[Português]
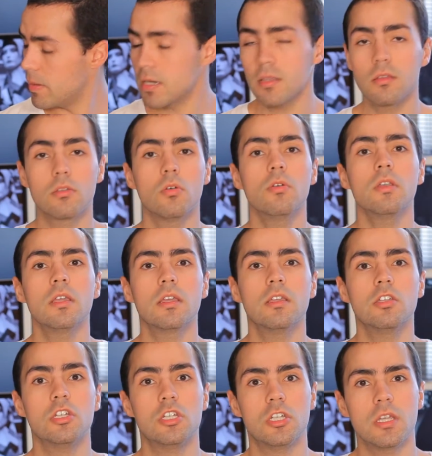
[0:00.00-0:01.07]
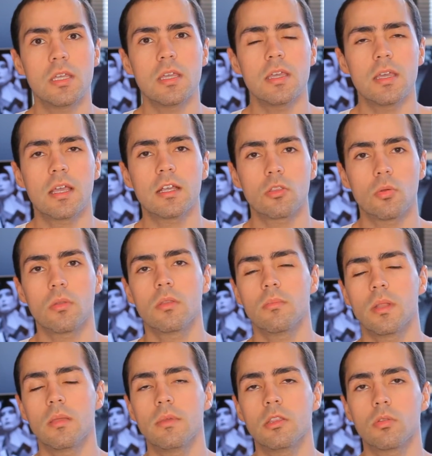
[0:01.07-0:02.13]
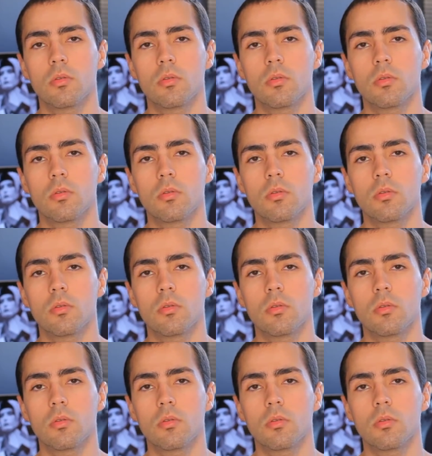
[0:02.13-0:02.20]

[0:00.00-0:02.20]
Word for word: Panasonic G 14mm